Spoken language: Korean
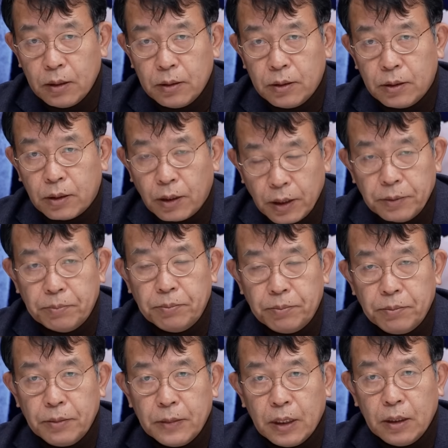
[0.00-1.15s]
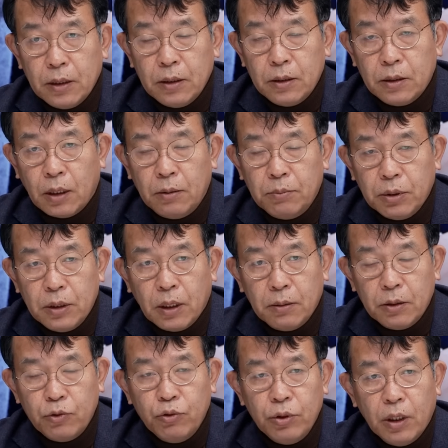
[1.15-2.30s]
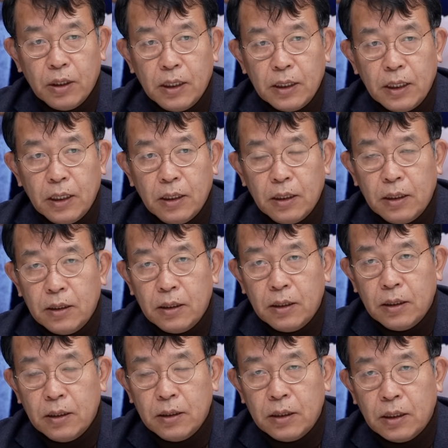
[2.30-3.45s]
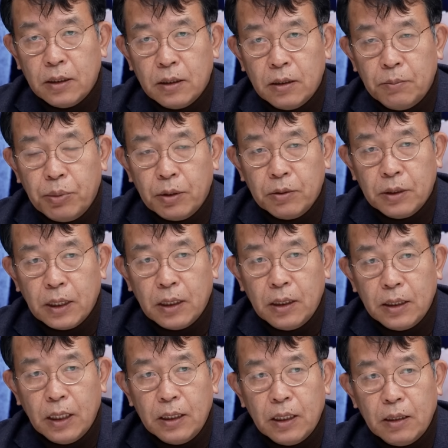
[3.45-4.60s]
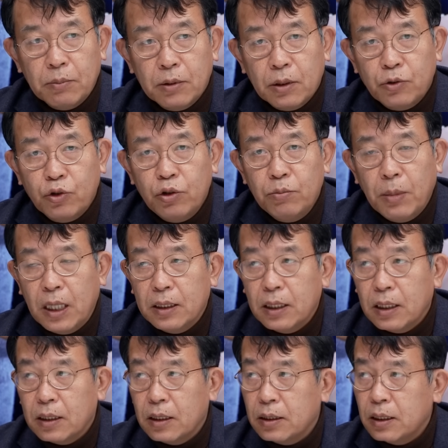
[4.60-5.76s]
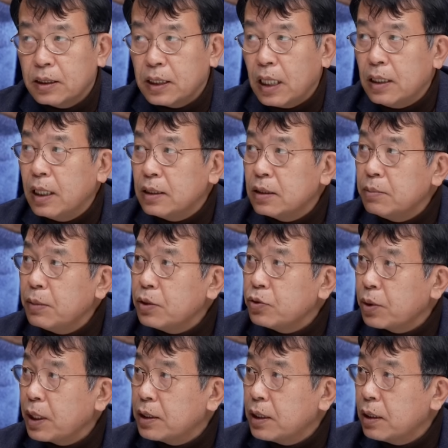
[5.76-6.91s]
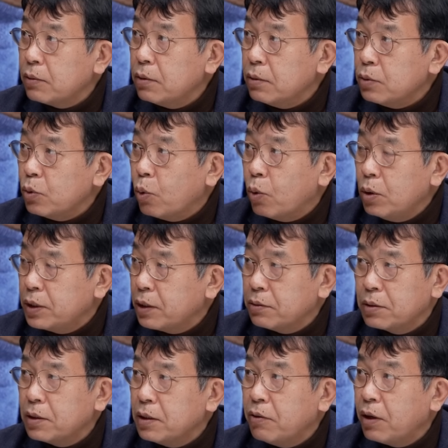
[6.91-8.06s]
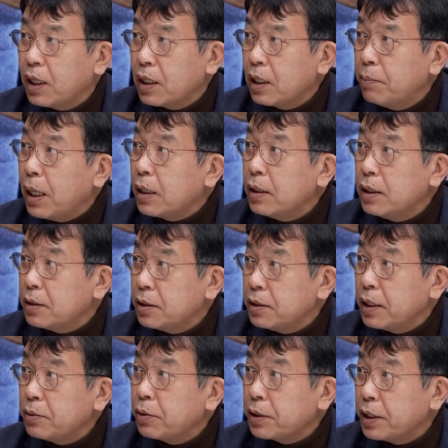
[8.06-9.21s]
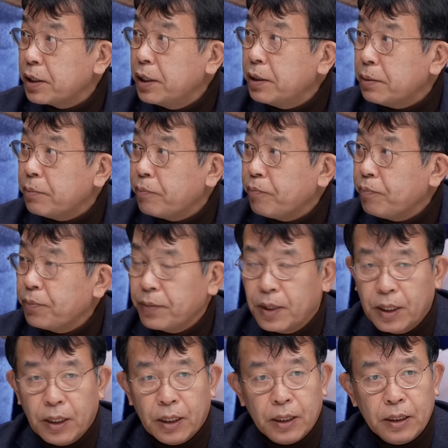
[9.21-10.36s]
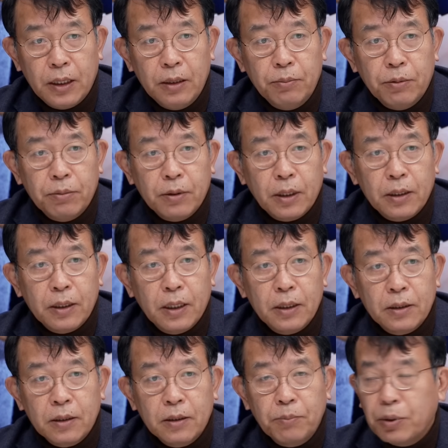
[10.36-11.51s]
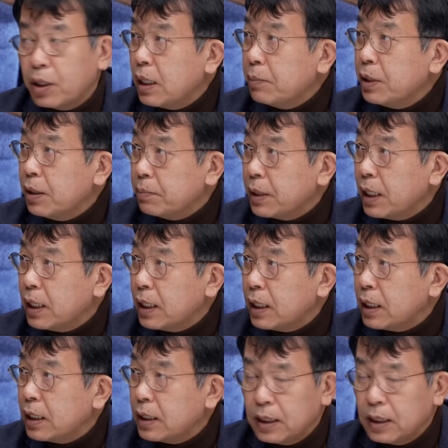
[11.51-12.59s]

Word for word: 저는 처음부터 유영의 저 변호사가 옛날부터 출마한다 그럴 때 잘 됐으면 좋겠다고 노골적으로 응원한 게 박근혜 전 대통령이에요. 네. 예, 이 부분에 대해서는 변함이 없다.